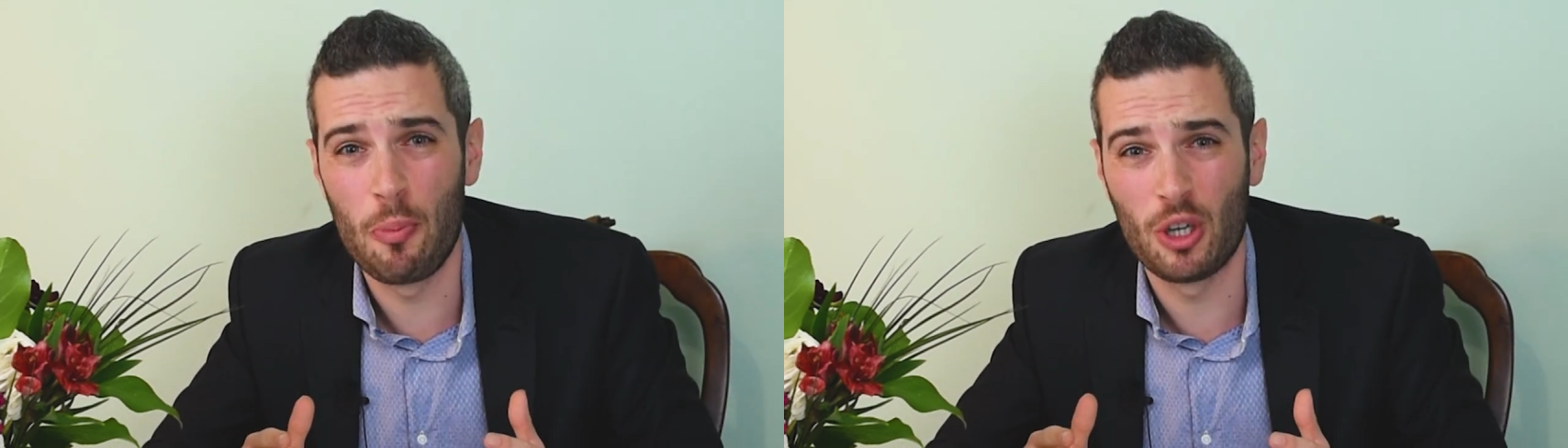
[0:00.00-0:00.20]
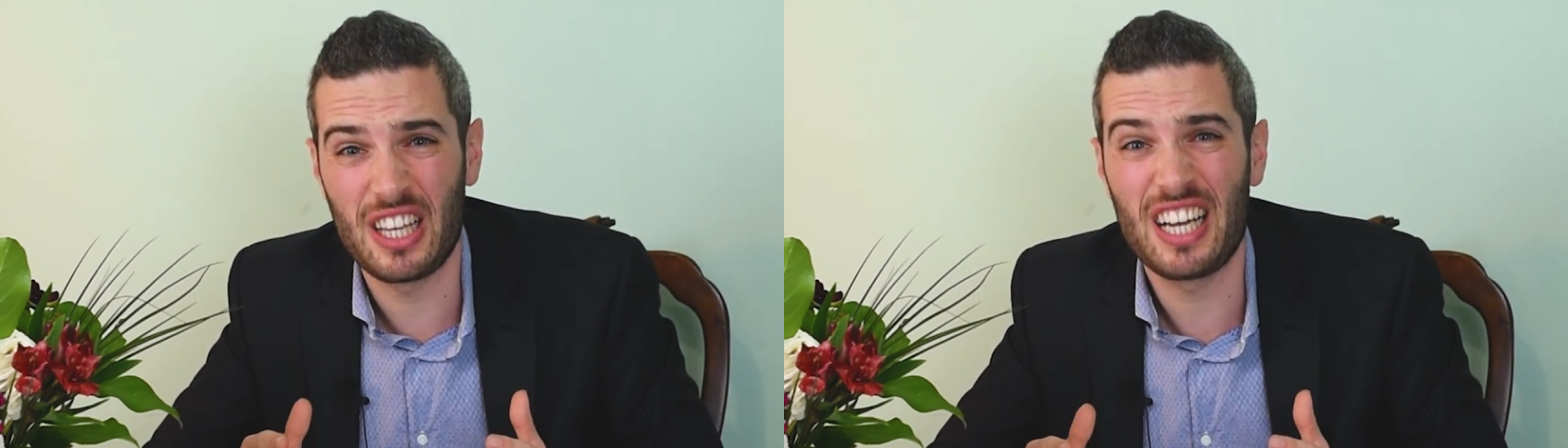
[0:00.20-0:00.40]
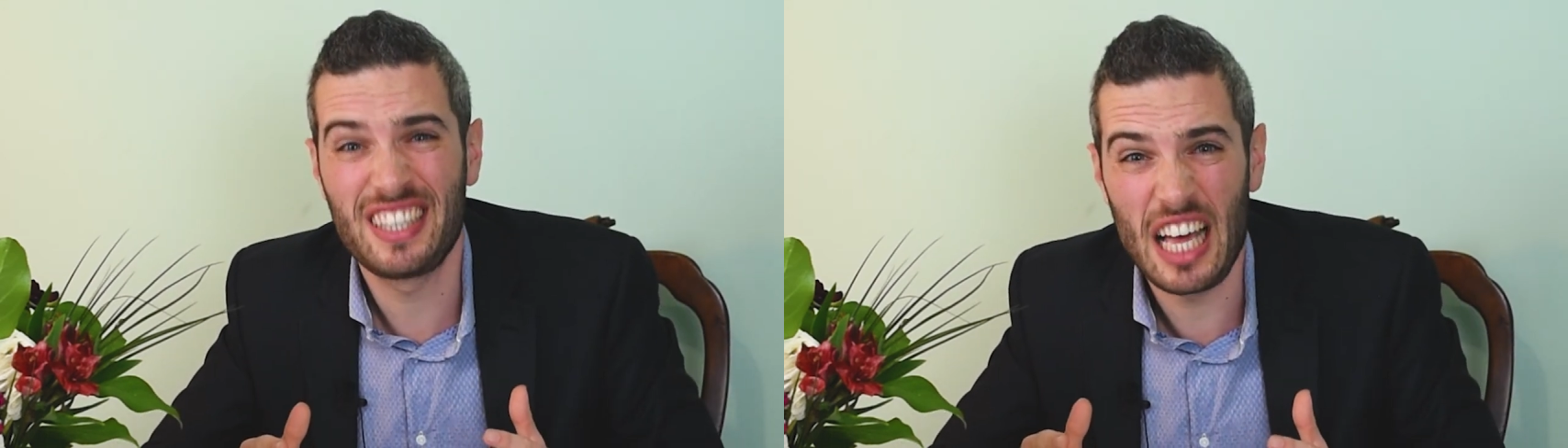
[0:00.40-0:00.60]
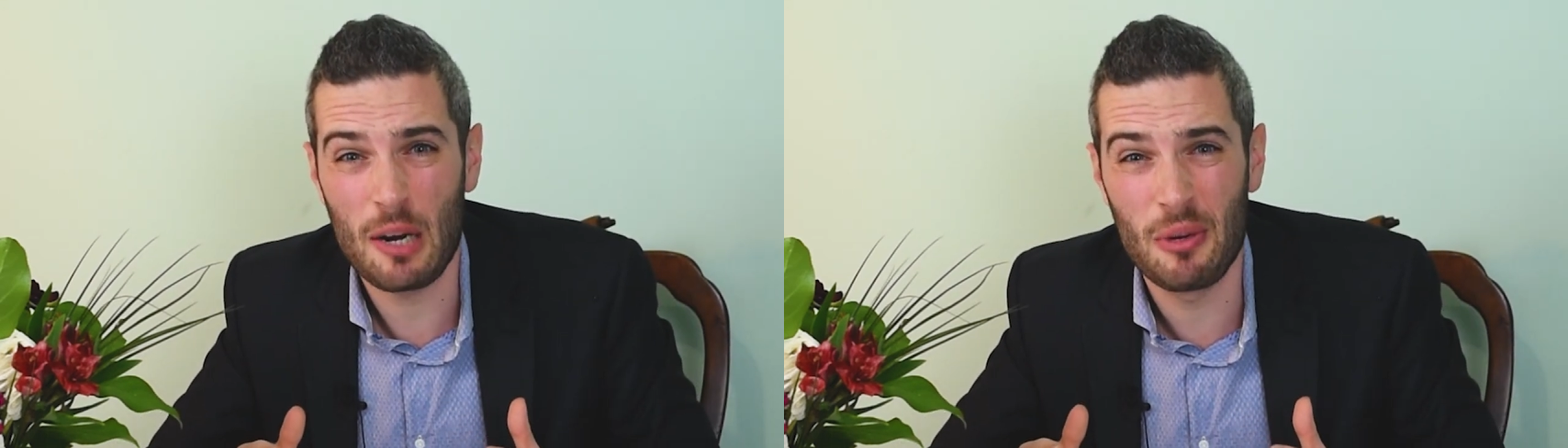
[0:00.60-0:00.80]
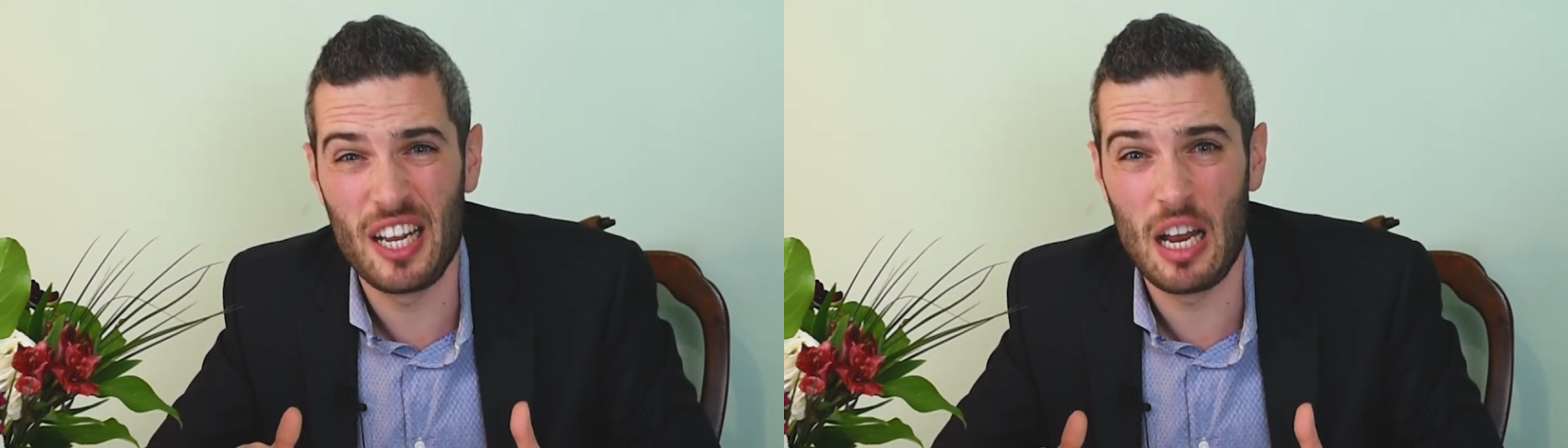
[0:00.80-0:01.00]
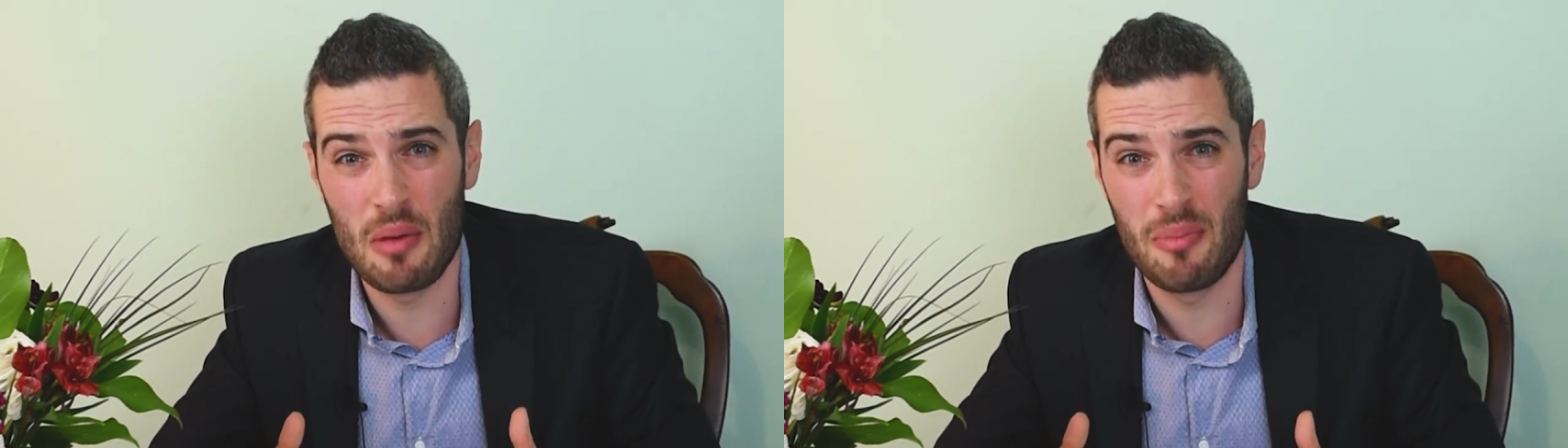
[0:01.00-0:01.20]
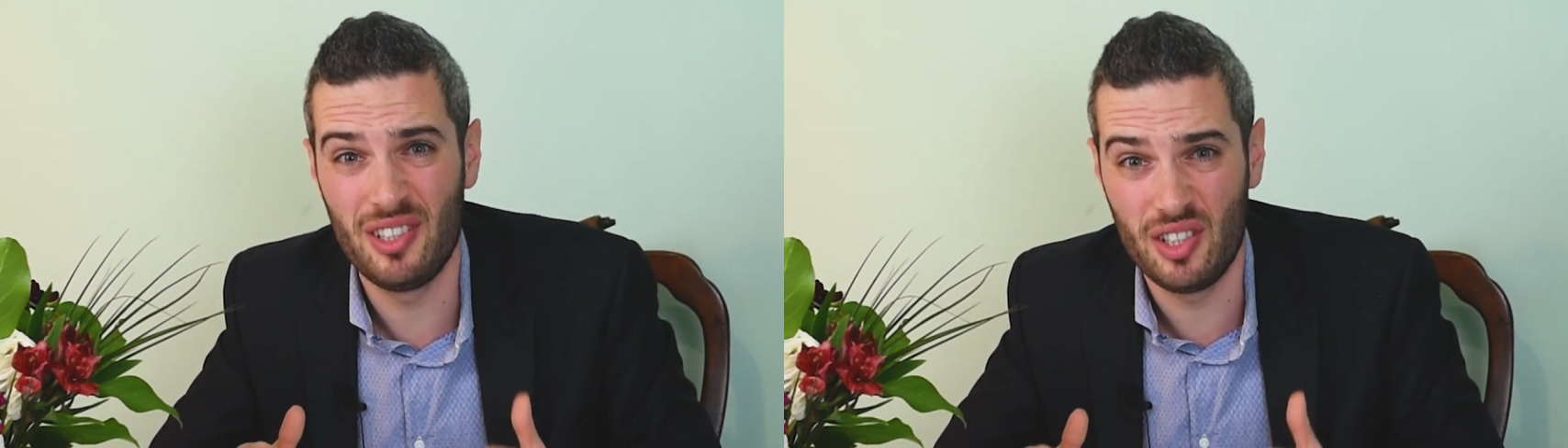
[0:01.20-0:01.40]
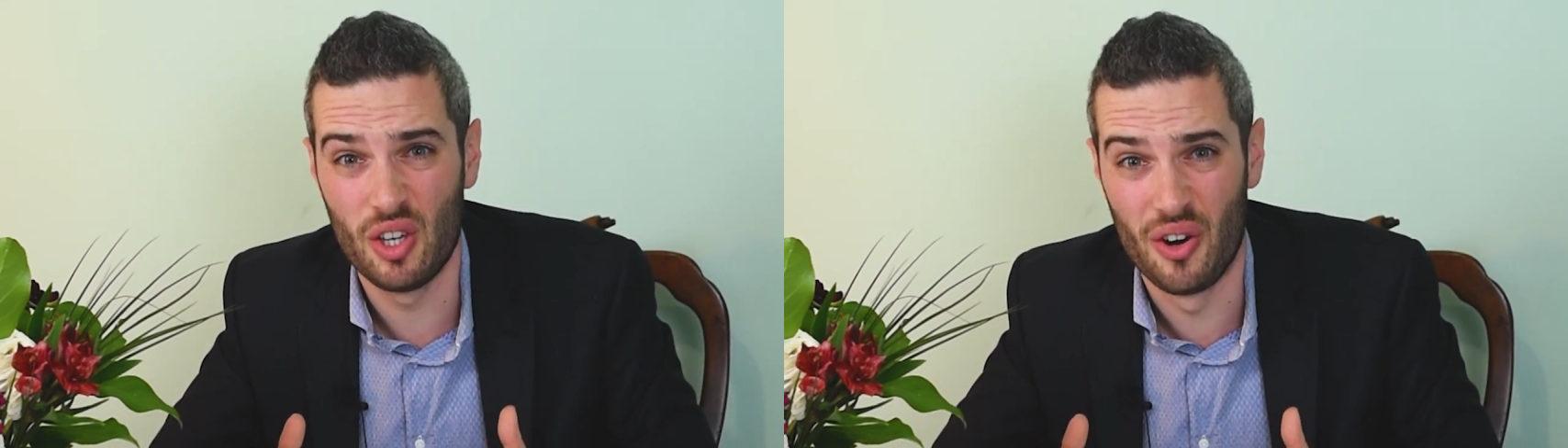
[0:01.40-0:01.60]
a portare a termine la mia
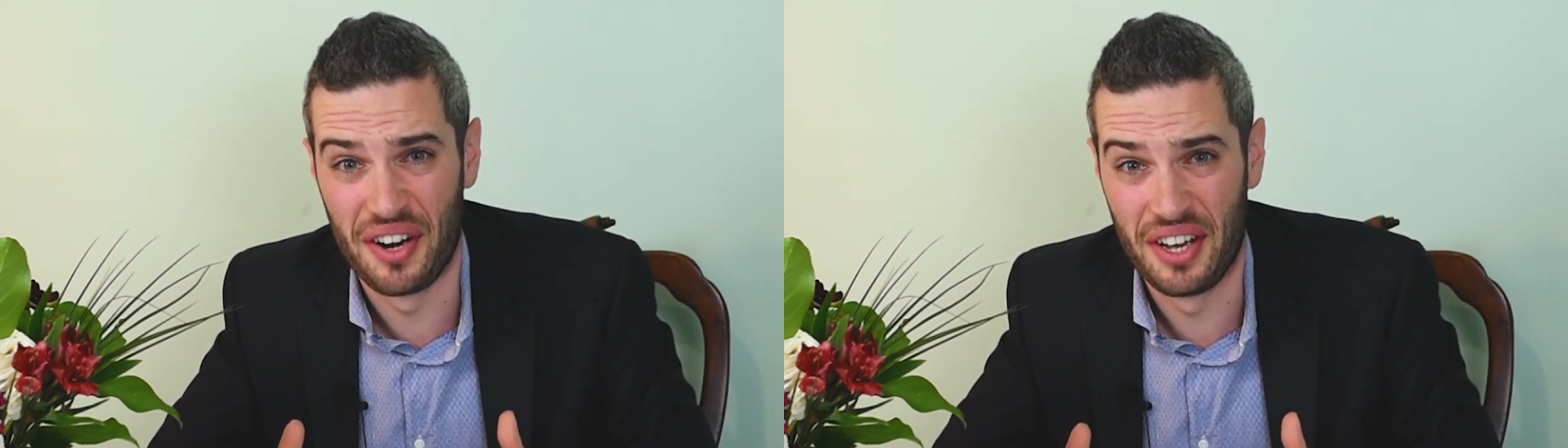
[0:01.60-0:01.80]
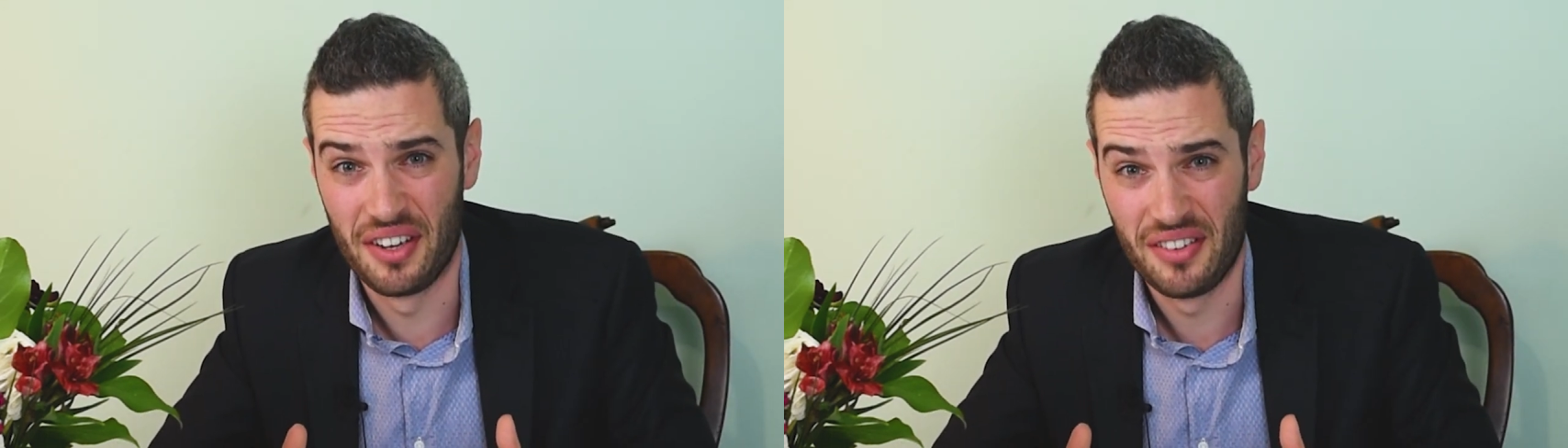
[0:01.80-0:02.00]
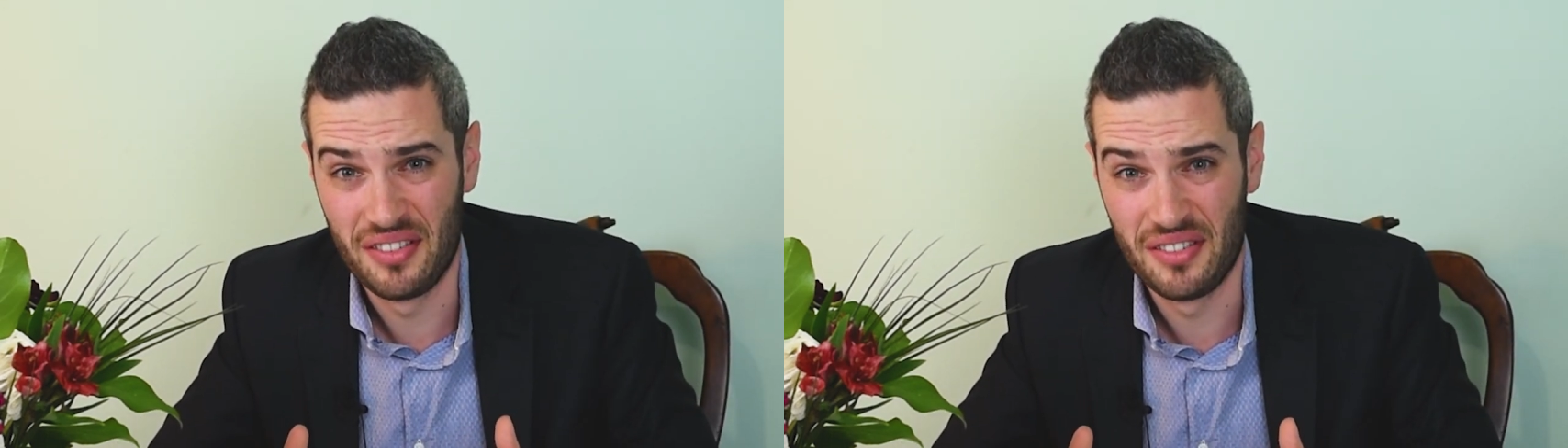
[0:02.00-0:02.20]
missione?